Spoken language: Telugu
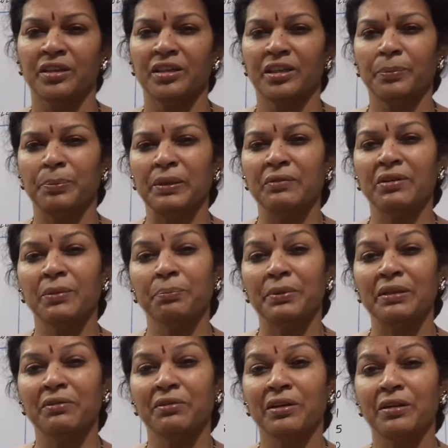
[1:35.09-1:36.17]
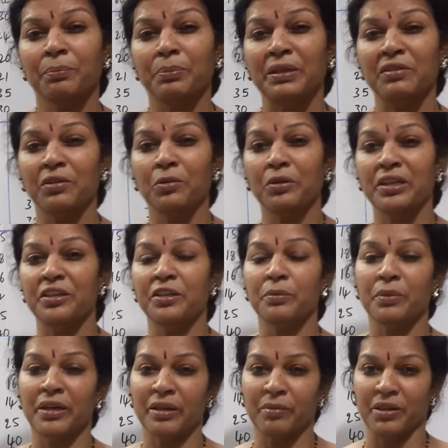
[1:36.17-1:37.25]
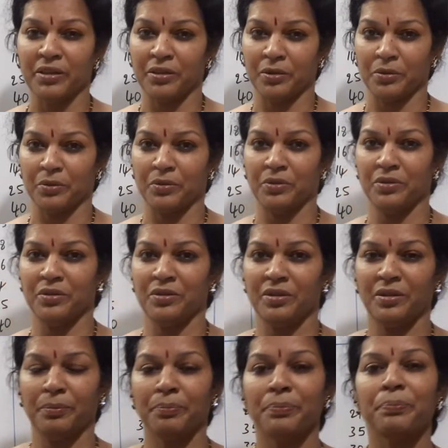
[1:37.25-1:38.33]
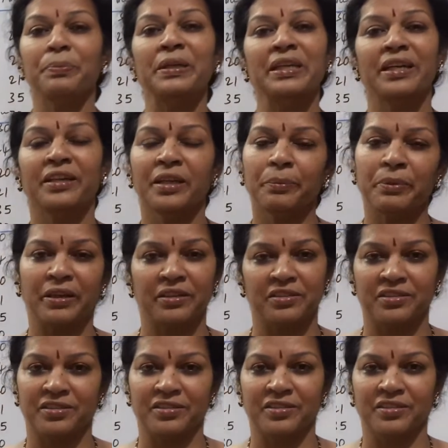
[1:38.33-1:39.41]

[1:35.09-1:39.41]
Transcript: ఈ పీ వన్ పీ వన్ పీ జీరో ఏంటి మేడం అంటారు పీ అంటే ప్రైస్